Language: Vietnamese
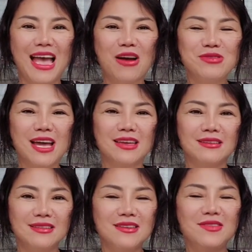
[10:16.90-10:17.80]
áo
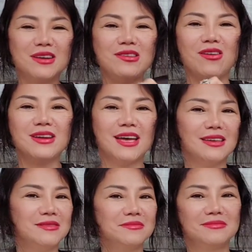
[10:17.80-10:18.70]
này đi với cái giỏ
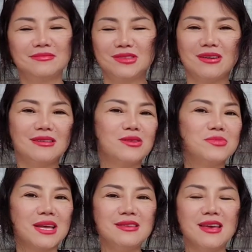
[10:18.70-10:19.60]
này trời ơi
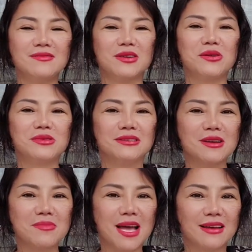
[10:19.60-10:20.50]
không thể chê vào đâu được
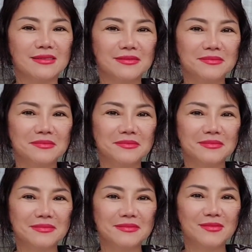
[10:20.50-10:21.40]
các bạn
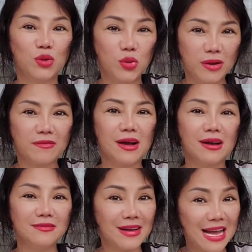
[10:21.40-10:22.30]
tuyệt
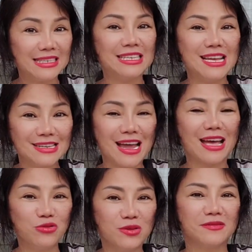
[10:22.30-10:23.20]
vời và trên
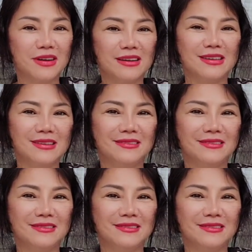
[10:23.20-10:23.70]
cả tuyệt vời